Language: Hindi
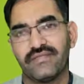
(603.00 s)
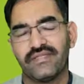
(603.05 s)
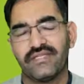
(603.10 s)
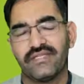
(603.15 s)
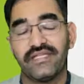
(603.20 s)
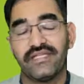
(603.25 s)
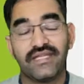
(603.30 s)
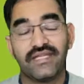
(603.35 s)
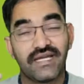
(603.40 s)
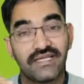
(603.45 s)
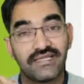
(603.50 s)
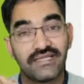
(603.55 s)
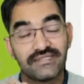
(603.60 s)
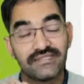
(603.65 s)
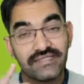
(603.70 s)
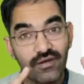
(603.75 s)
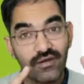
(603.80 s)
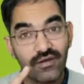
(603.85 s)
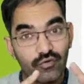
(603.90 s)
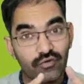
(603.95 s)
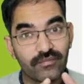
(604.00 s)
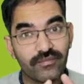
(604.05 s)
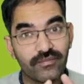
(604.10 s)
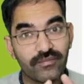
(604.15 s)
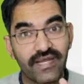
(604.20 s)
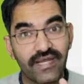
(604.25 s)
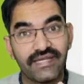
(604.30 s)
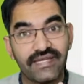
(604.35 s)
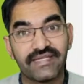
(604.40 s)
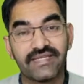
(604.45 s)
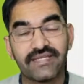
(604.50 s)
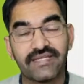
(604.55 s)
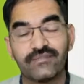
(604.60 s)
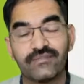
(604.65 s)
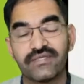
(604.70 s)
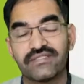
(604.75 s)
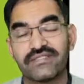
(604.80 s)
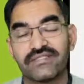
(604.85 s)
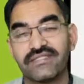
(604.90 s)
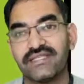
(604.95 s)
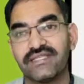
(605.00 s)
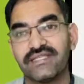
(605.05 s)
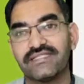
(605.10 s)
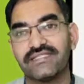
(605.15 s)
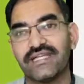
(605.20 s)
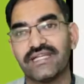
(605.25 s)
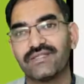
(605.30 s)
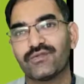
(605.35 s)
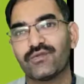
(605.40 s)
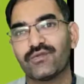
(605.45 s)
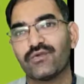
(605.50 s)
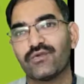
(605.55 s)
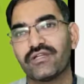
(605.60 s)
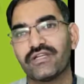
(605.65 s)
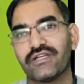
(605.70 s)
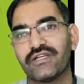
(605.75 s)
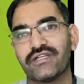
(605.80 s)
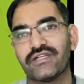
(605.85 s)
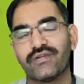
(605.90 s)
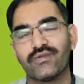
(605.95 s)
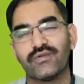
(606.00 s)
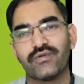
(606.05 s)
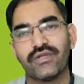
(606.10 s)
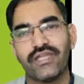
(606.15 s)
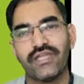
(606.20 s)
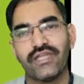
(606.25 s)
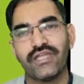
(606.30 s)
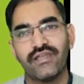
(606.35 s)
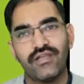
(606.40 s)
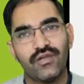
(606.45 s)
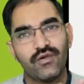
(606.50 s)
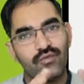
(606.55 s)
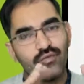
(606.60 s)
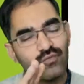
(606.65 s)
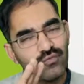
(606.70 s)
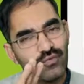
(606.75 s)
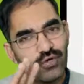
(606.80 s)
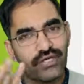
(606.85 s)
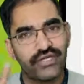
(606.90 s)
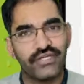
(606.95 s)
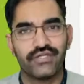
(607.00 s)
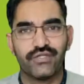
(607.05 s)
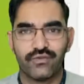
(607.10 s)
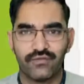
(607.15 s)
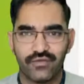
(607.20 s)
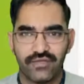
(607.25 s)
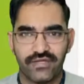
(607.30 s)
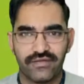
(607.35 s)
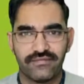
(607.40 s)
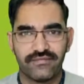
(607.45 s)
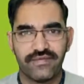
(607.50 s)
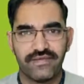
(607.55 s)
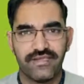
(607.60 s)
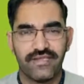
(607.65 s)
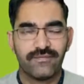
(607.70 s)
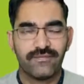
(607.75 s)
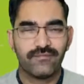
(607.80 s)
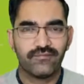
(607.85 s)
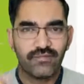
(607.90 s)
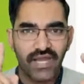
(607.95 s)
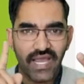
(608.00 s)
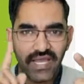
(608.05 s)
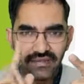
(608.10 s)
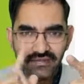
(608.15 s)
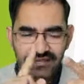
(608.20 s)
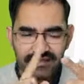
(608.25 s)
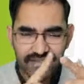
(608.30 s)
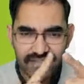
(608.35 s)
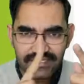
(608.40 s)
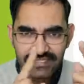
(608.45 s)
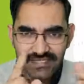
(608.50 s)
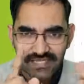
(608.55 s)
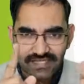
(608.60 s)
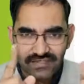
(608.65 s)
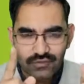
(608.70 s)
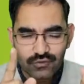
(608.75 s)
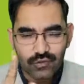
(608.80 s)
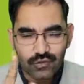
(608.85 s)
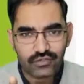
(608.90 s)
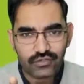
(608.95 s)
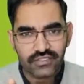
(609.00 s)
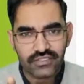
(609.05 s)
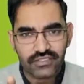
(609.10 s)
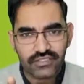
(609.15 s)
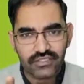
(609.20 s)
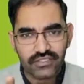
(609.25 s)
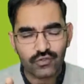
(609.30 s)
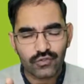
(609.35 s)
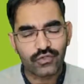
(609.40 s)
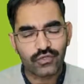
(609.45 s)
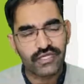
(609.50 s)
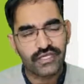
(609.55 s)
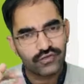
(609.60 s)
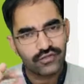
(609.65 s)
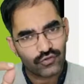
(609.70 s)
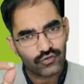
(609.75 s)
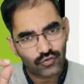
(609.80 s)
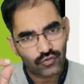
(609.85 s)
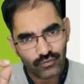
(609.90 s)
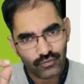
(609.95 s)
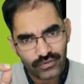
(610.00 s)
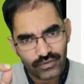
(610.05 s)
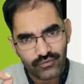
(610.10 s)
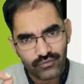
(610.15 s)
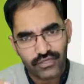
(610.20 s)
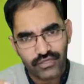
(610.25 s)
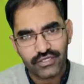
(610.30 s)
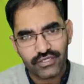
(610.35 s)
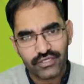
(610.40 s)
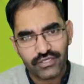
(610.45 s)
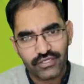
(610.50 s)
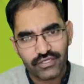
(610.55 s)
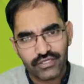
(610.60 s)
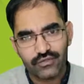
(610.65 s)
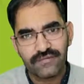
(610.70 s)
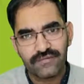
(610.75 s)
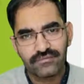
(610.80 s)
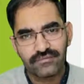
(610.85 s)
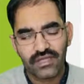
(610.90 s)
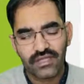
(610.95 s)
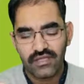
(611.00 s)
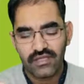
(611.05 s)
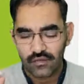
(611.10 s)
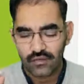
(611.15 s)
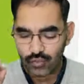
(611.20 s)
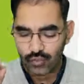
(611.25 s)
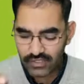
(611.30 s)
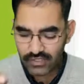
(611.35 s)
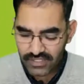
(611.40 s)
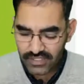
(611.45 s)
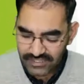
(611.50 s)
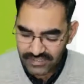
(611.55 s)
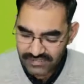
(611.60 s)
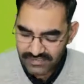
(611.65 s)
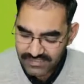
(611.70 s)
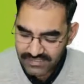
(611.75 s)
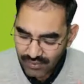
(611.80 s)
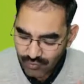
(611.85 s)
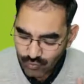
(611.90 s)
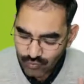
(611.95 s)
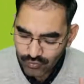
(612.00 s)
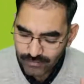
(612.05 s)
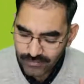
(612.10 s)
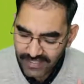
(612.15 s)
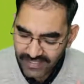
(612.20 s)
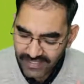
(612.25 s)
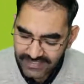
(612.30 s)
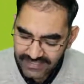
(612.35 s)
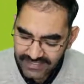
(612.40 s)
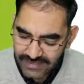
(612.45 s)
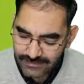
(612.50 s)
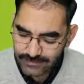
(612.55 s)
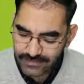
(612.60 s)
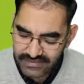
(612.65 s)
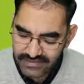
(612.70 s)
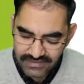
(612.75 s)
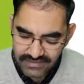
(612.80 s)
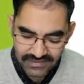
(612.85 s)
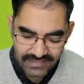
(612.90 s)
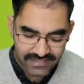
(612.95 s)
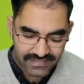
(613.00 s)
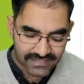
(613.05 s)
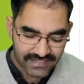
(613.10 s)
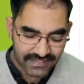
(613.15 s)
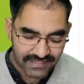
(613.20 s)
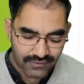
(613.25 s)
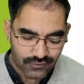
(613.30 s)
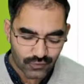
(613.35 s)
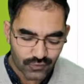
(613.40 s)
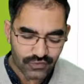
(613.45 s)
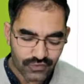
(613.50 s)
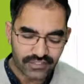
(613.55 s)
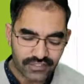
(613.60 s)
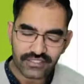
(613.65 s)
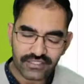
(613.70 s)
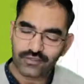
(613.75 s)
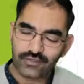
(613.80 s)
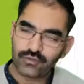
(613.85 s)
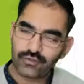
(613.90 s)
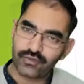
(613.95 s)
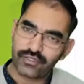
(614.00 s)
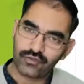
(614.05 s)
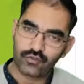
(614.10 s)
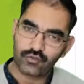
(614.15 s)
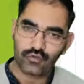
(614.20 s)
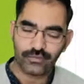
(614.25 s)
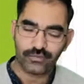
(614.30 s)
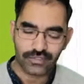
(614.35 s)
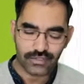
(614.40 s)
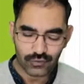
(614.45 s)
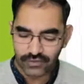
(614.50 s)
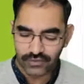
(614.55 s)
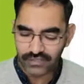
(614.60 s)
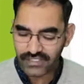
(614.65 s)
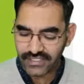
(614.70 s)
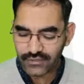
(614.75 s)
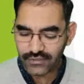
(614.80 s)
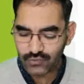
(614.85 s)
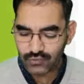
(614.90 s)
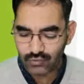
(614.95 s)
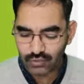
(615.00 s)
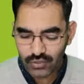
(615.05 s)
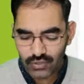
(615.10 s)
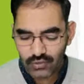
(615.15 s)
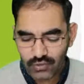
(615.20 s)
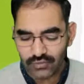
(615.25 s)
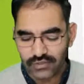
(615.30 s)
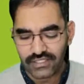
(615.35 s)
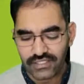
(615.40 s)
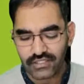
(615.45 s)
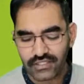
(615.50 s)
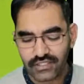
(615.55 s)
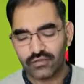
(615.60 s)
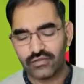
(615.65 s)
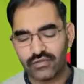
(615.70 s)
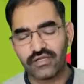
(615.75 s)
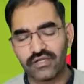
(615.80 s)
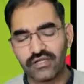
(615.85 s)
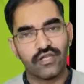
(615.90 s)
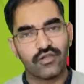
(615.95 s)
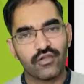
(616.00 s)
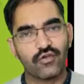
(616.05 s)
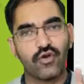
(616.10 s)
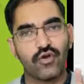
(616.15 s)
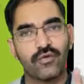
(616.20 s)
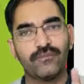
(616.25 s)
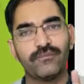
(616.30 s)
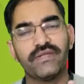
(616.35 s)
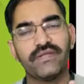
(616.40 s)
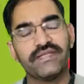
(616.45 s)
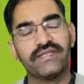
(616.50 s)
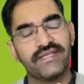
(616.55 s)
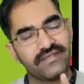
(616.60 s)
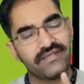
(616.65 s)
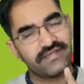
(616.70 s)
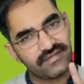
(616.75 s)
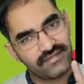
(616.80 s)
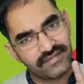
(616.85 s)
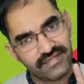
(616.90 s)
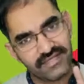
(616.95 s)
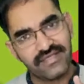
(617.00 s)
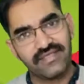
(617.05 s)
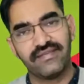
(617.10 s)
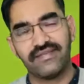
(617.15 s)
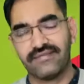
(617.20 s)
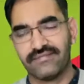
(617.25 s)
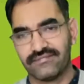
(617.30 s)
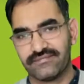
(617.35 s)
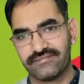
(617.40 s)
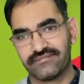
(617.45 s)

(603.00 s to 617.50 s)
यदि अनसाउंड माइंड के पर्सन के साथ कॉन्ट्रैक्ट करोगे वॉइड होगा माइनर के साथ कॉन्ट्रैक्ट करोगे तो भी वॉइड होगा और अनसाउंड माइंड के पर्सन के साथ कॉन्ट्रैक्ट करोगे तो भी क्योंकि ये दोनों ही लोग कॉम्पिटेंट नहीं है